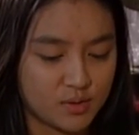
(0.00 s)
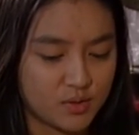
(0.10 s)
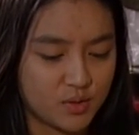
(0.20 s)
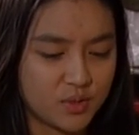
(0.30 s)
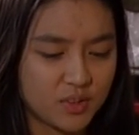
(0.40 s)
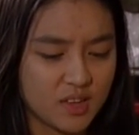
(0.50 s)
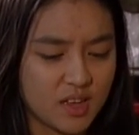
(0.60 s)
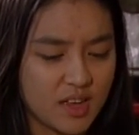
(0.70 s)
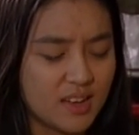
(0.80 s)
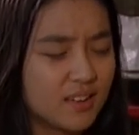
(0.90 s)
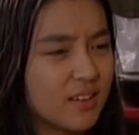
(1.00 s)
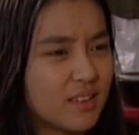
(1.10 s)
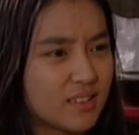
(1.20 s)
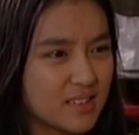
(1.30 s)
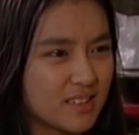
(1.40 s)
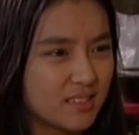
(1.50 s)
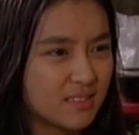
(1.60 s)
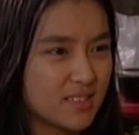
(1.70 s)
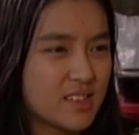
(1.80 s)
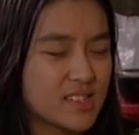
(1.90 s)
Chong,
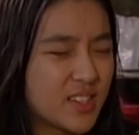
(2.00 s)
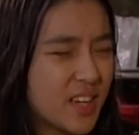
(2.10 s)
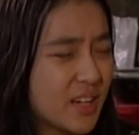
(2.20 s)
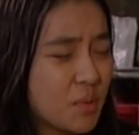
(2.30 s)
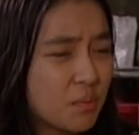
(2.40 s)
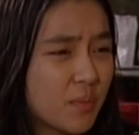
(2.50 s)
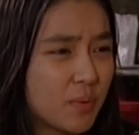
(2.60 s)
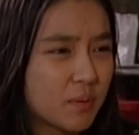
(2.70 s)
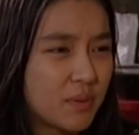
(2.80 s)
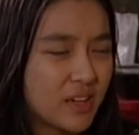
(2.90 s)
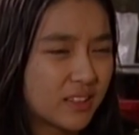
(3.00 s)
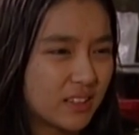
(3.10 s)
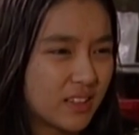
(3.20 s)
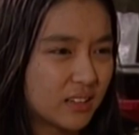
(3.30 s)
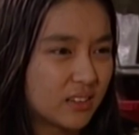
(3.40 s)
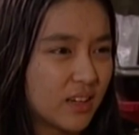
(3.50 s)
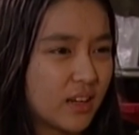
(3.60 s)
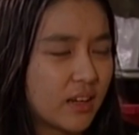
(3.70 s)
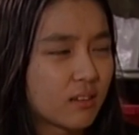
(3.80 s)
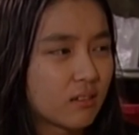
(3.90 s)
sa tingin mo bang pagbalik ni
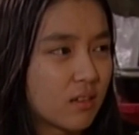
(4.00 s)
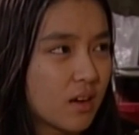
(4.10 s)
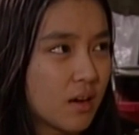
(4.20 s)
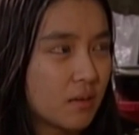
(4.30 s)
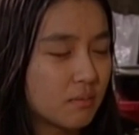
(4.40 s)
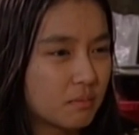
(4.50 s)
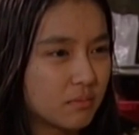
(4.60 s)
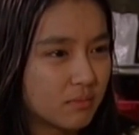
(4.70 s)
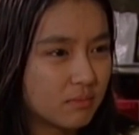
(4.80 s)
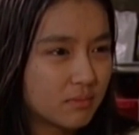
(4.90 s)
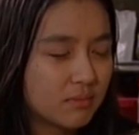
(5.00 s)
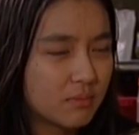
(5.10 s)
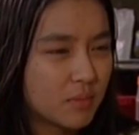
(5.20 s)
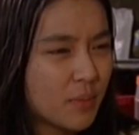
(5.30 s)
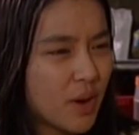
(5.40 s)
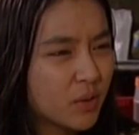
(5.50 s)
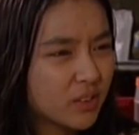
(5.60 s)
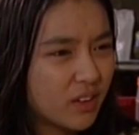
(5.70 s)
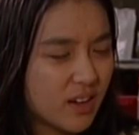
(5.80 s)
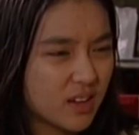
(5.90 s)
tatay, magbago
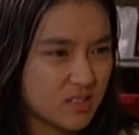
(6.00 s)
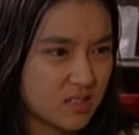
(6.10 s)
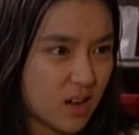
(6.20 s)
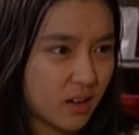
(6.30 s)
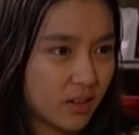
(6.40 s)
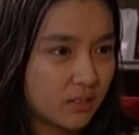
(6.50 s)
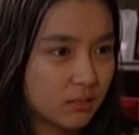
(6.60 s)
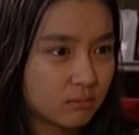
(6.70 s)
na kaya siya sa akin?